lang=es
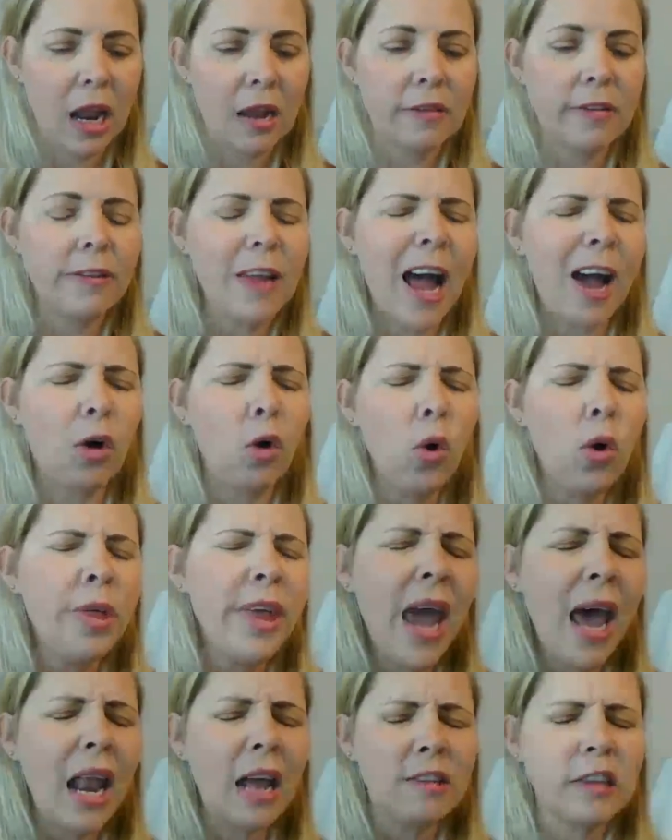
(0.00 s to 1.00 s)

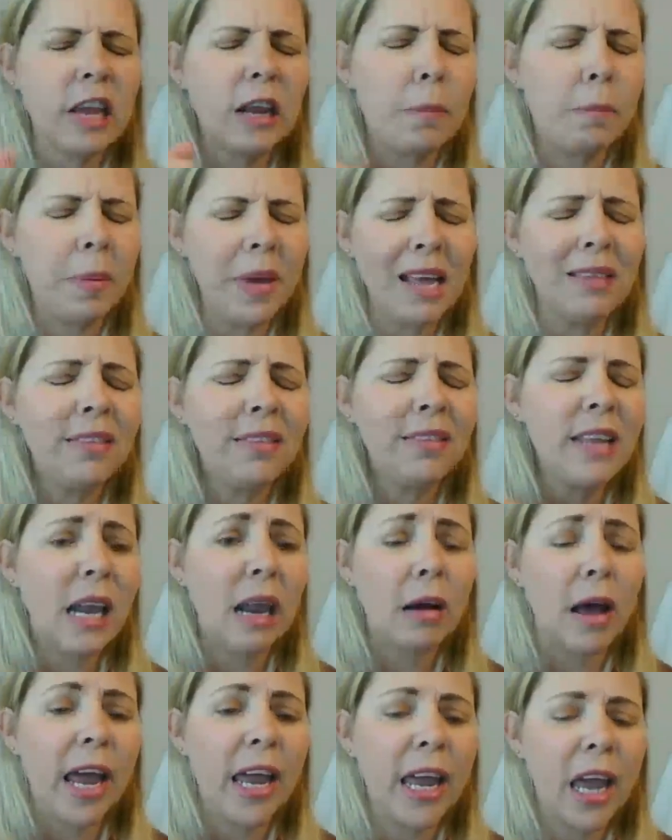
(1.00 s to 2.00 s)
Sacude a la serpiente
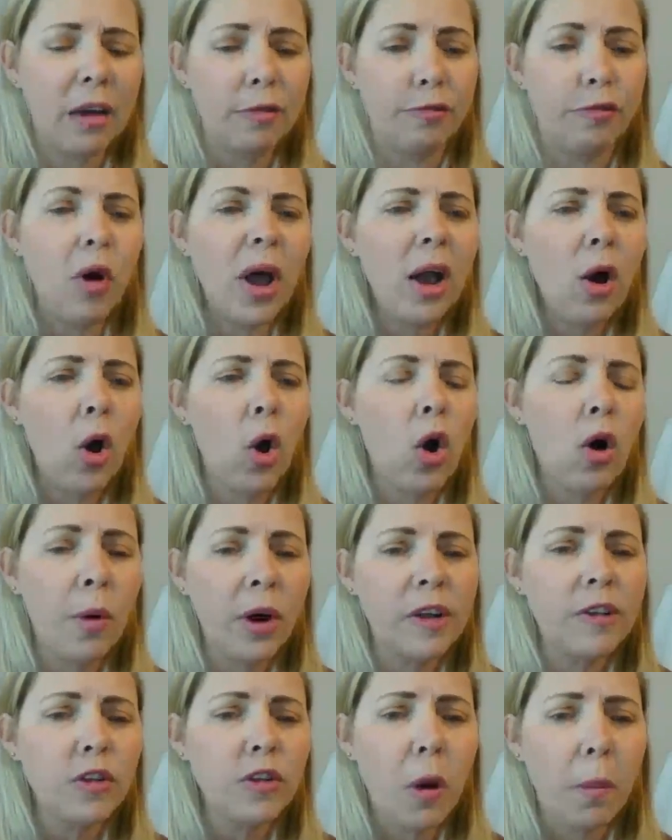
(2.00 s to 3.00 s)
en, el fuego, como
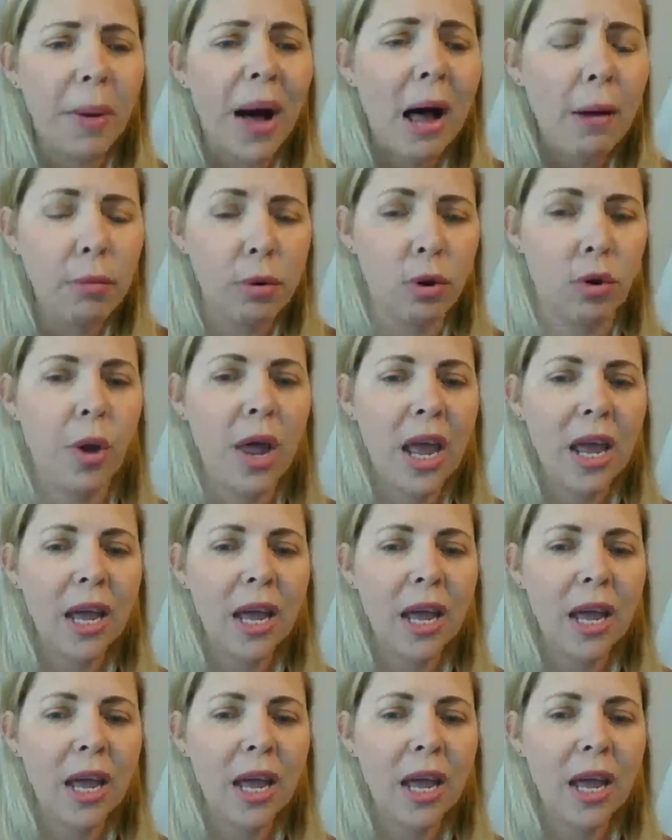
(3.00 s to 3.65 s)
hizo Pablo,